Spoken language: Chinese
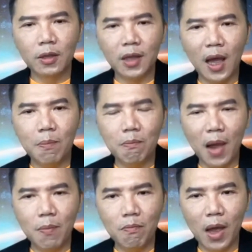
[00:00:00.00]
它
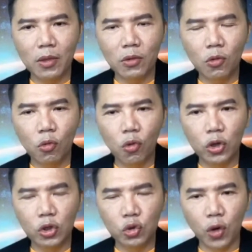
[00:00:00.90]
慢慢
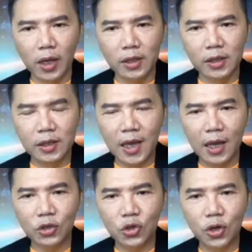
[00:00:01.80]
会转
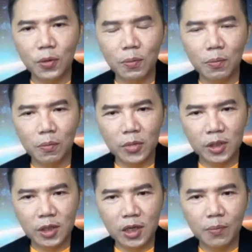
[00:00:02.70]
向去
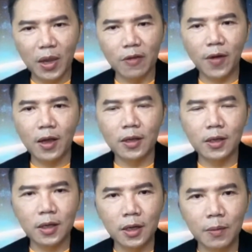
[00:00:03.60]
西北方
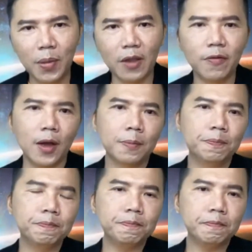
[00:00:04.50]
和北方。
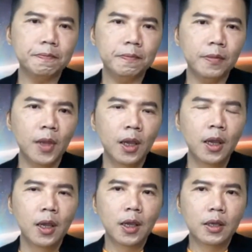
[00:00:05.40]

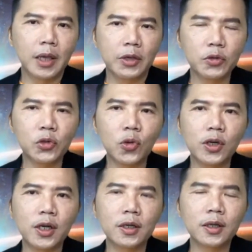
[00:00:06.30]
也就是说
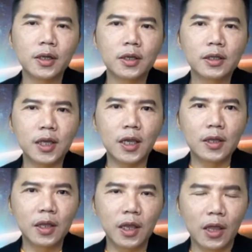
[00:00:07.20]
呢，在
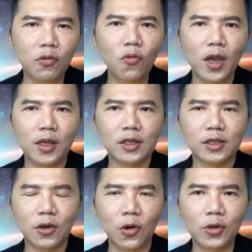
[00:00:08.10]
年尾的
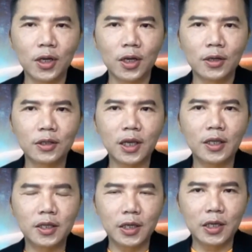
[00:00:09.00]
时候呢，在
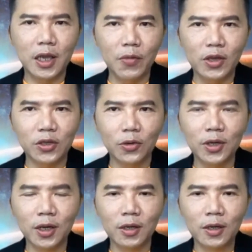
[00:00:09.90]
接近年尾的时候
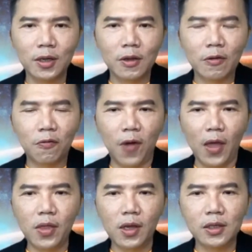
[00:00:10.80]
呢，
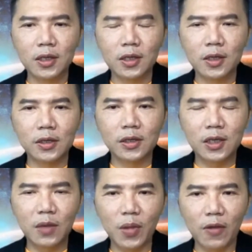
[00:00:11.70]
反而是
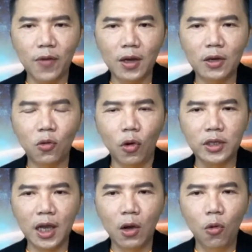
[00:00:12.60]
西北方的国
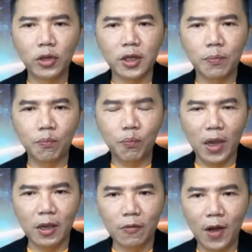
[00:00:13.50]
家或者
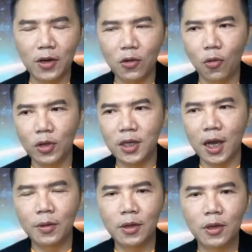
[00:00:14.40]
北方的国
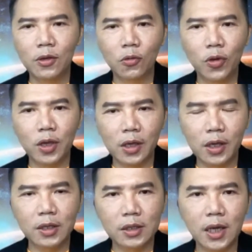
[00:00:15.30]
家会
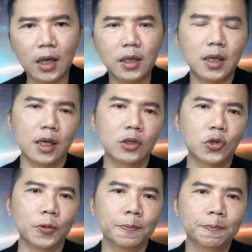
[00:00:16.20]
更加的严
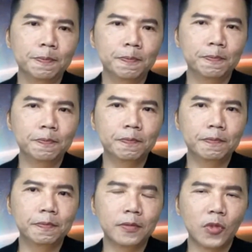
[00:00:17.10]
重，
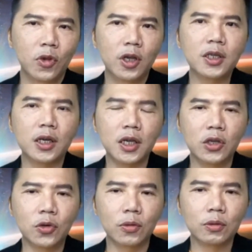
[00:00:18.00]
会更加的
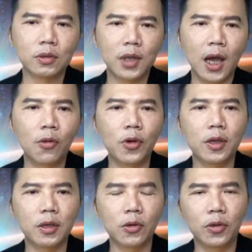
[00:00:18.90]
严重。它
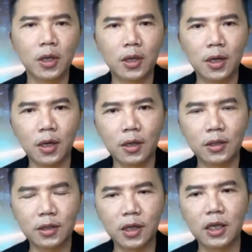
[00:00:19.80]
会有一个
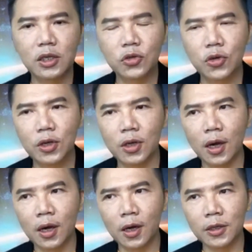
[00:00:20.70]
根
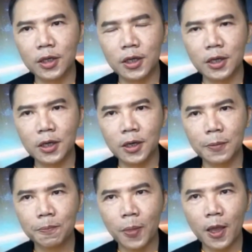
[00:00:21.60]
据呃这
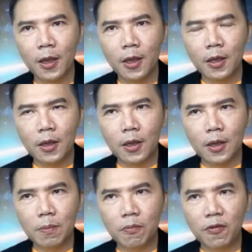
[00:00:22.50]
个。
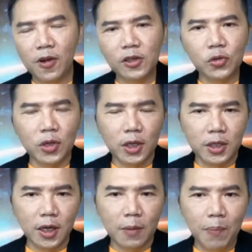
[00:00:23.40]
风水的
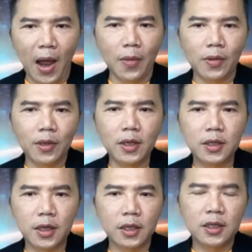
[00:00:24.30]
这个盘跟
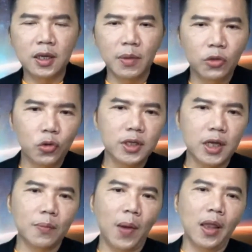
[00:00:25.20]
这个奇门遁甲
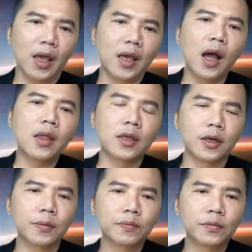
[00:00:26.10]
的盘来看呢，